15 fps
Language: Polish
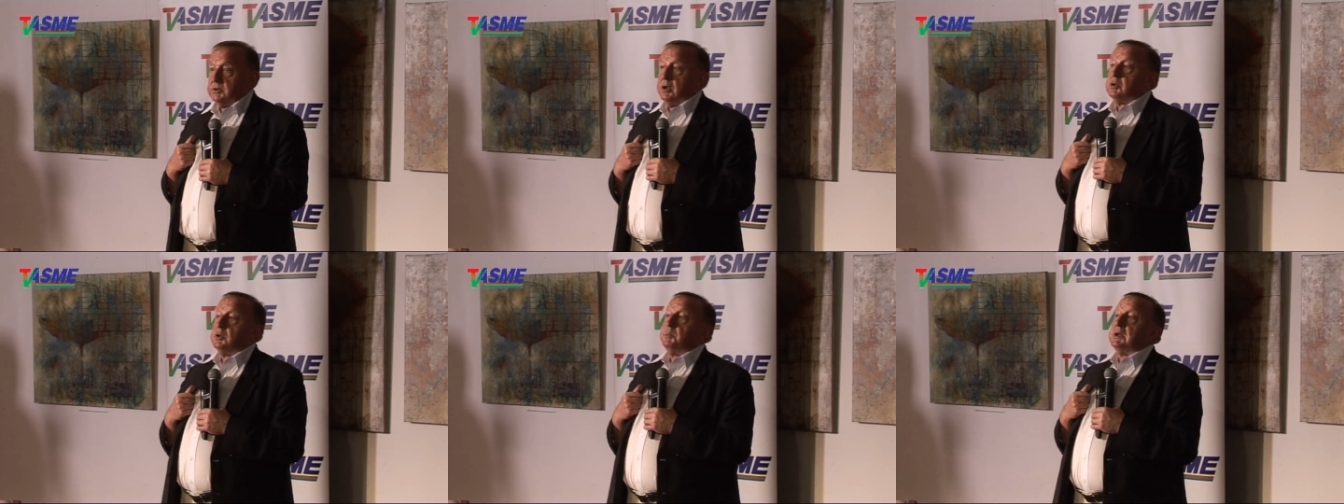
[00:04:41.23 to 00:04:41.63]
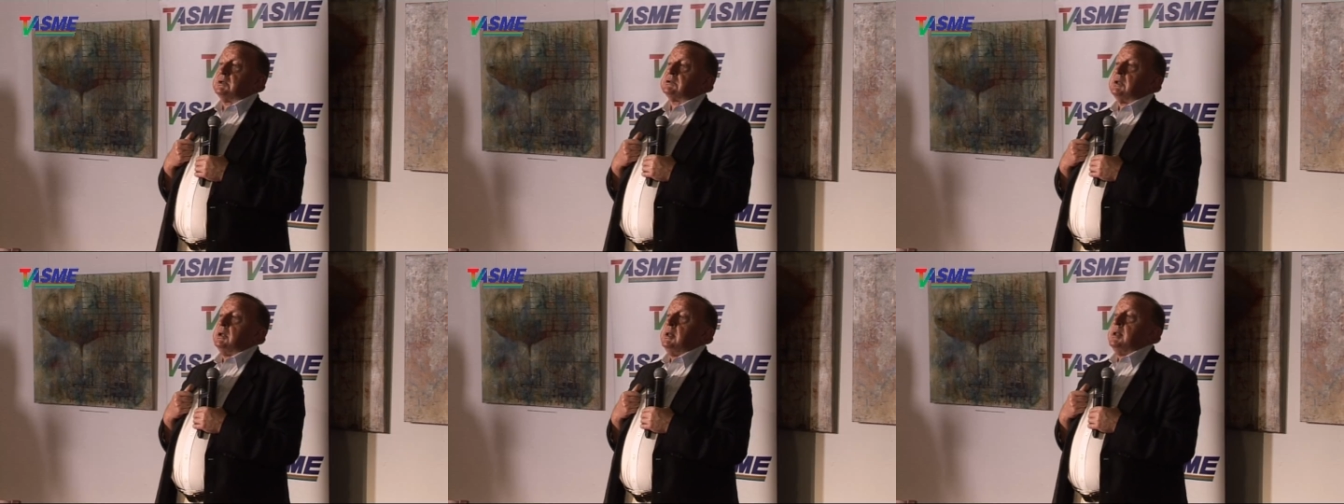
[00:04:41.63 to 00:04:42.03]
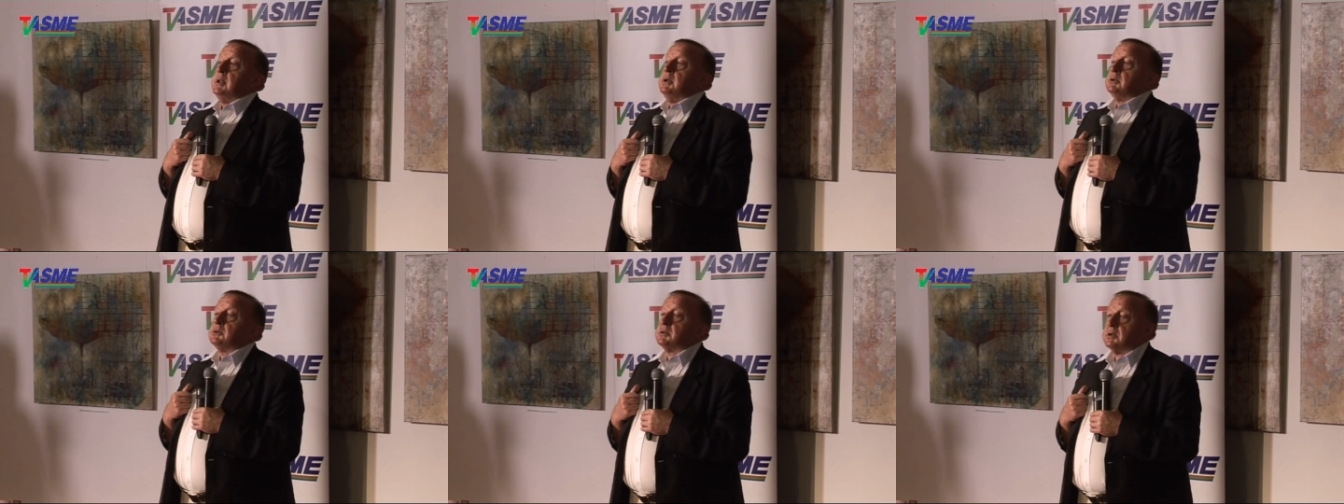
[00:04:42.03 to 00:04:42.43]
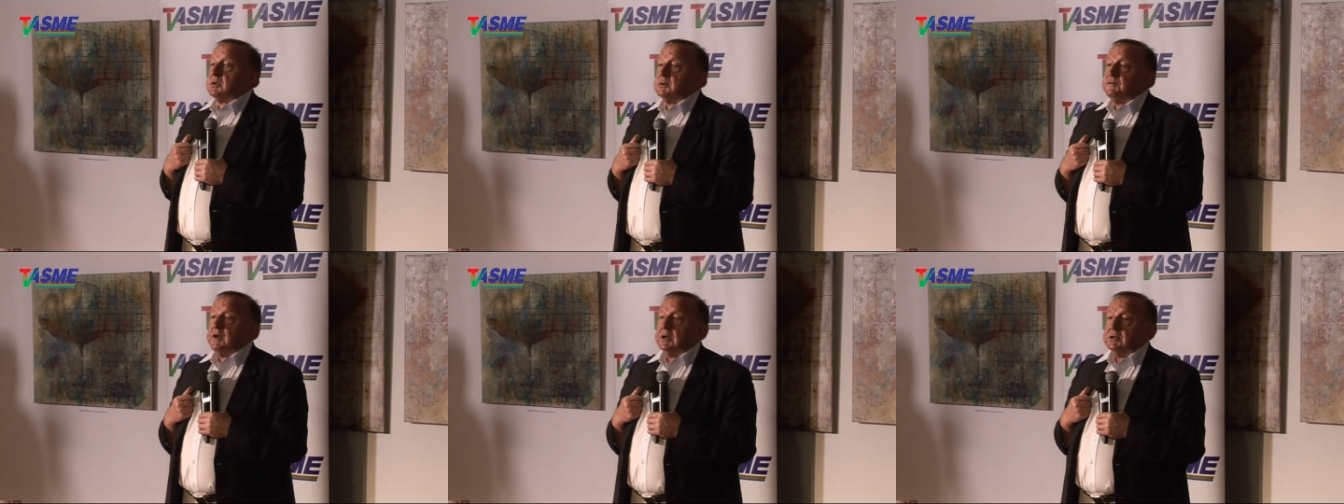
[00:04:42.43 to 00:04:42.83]
Natomiast czy
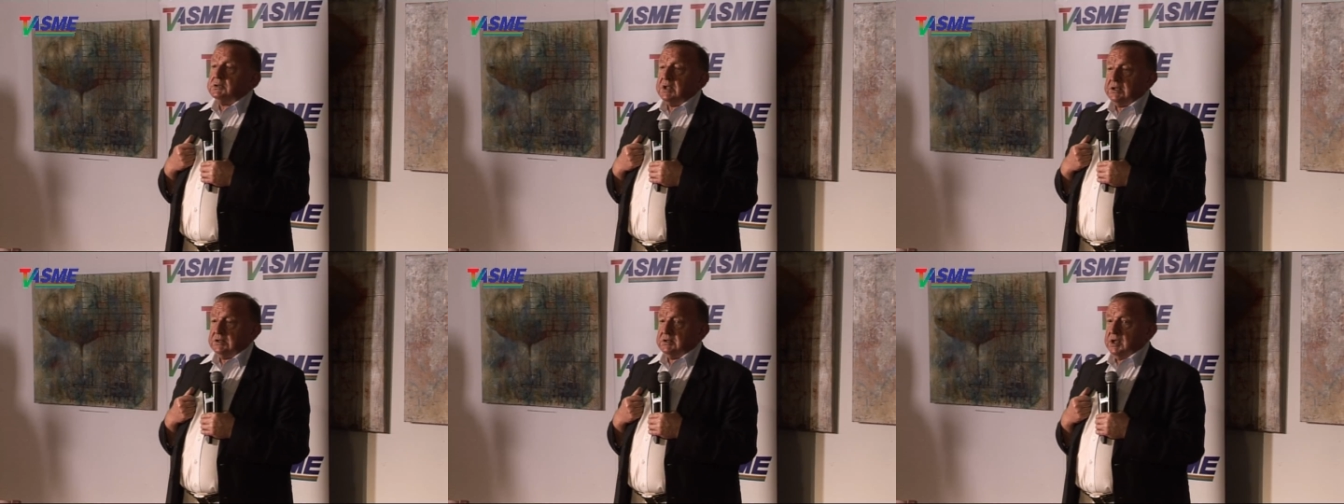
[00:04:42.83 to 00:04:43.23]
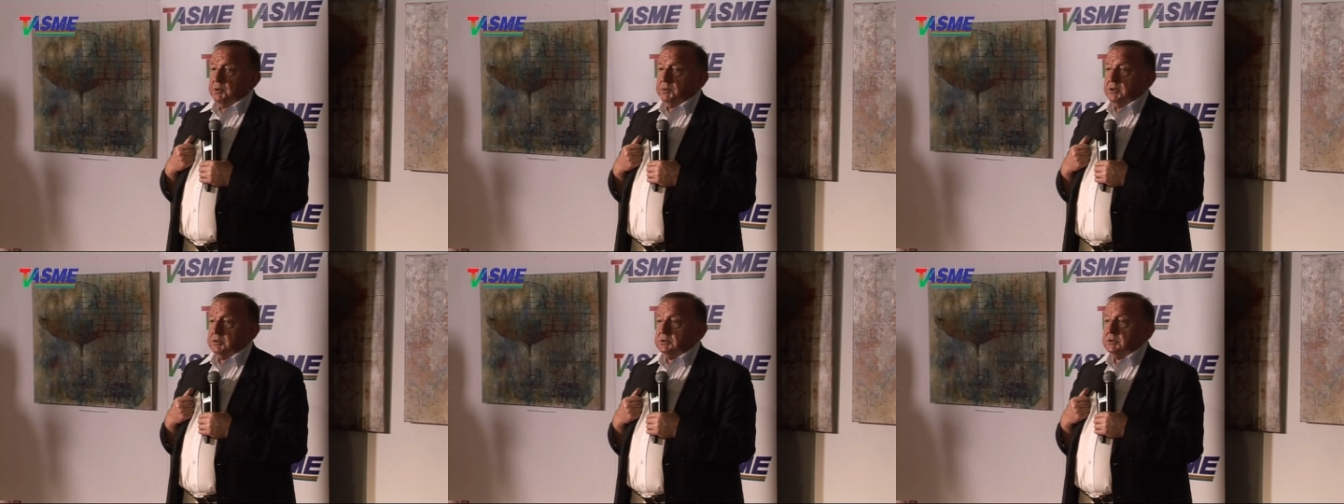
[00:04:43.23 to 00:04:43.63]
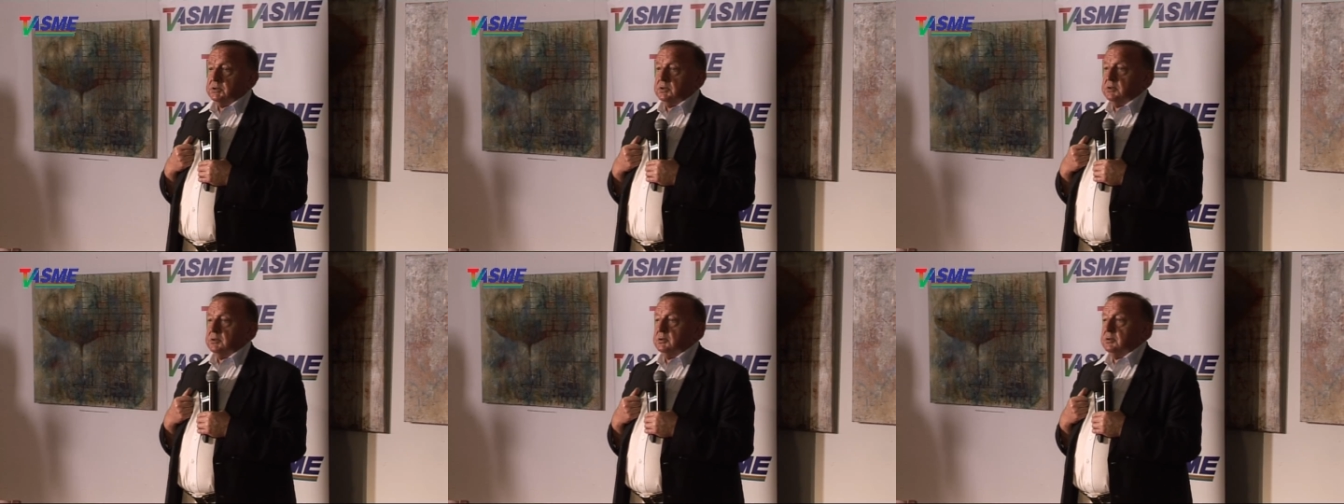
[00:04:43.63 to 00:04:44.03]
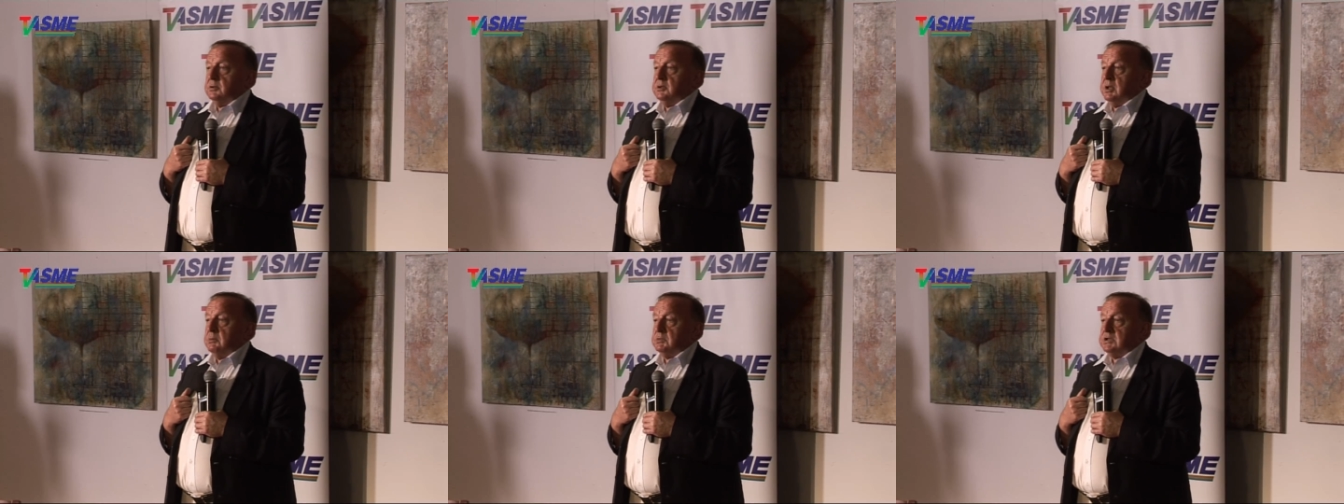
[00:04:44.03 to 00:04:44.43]
rywalizacja między
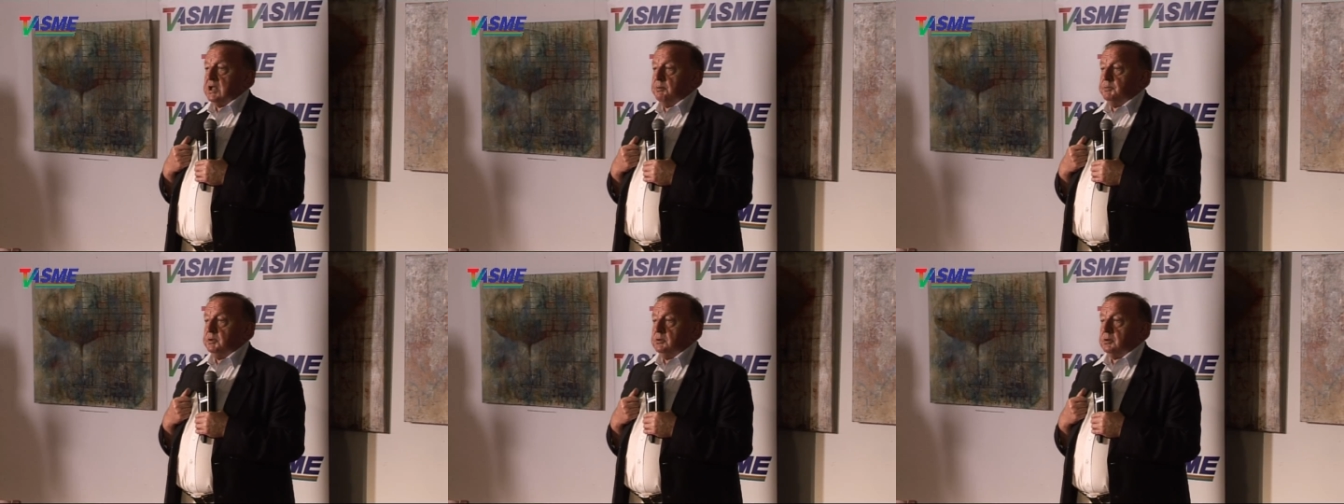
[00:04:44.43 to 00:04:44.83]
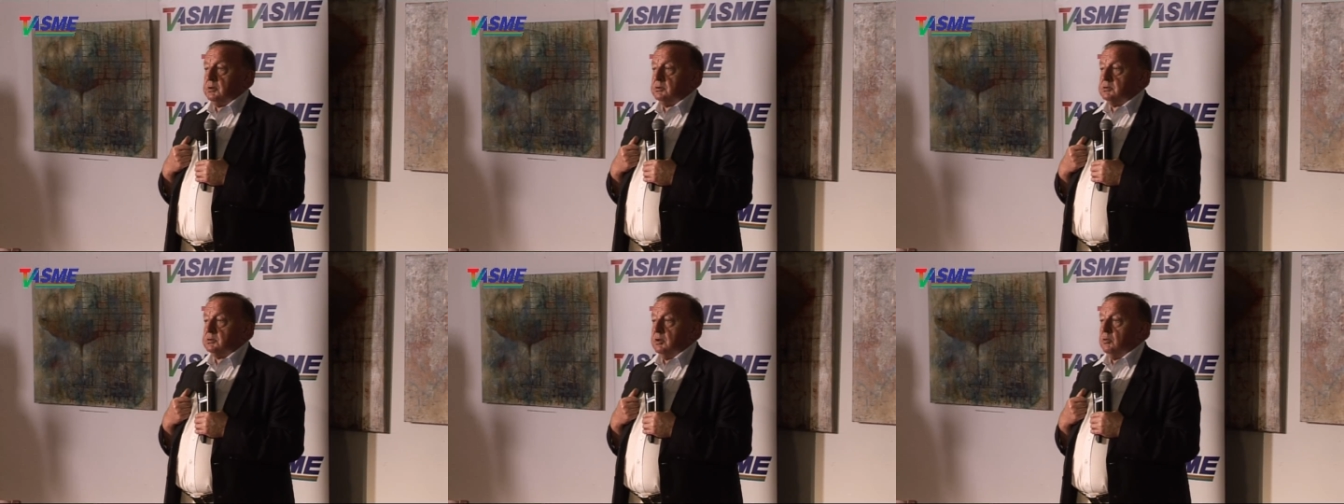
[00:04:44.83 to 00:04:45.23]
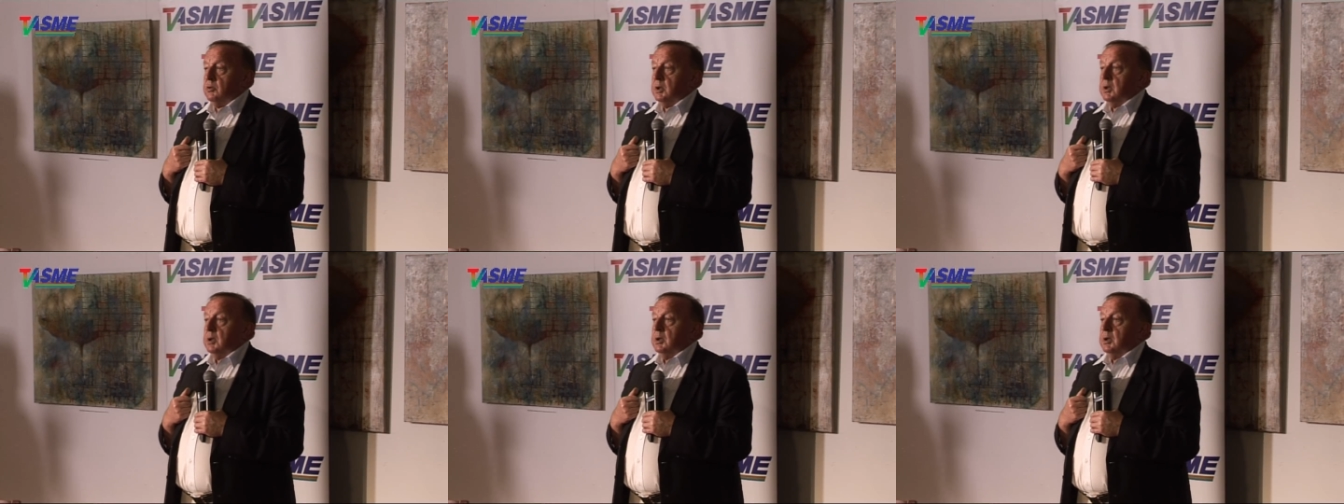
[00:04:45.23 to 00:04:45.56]
Niemcami i Rosją